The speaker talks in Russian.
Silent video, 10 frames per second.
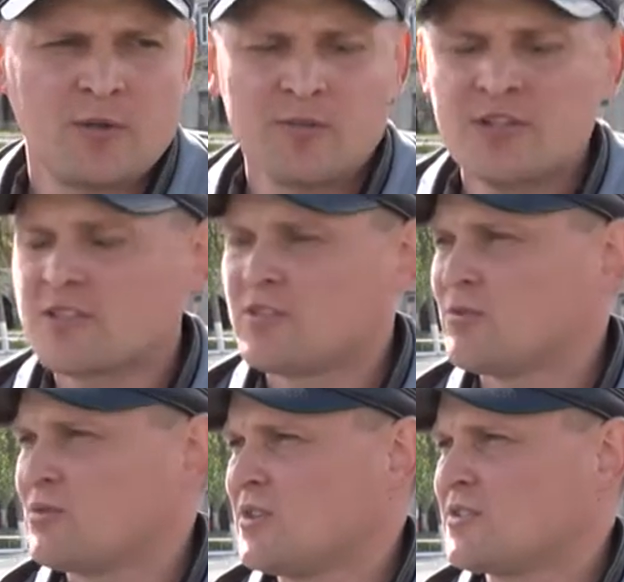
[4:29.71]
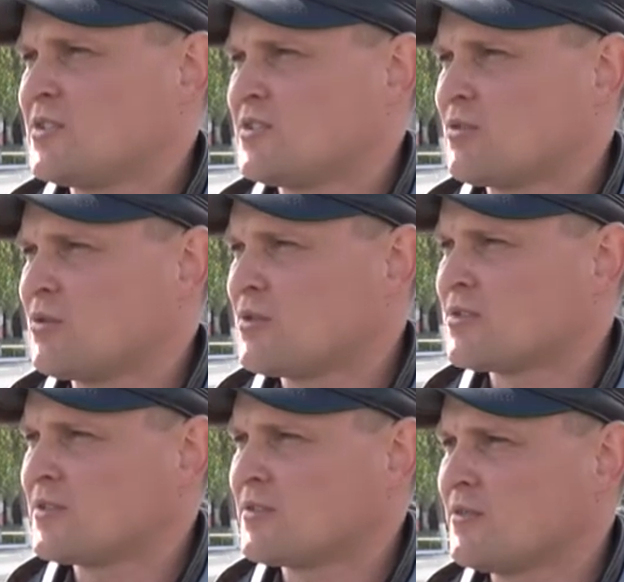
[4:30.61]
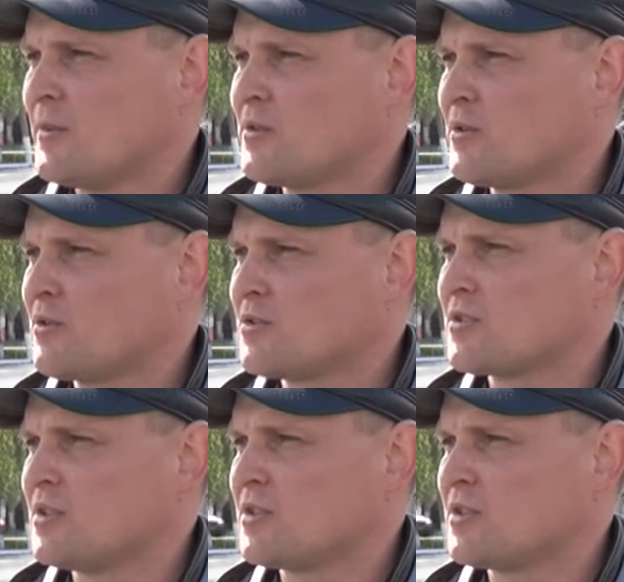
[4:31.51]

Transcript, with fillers: поблизости вот у нас здесь находятся два перекрестка.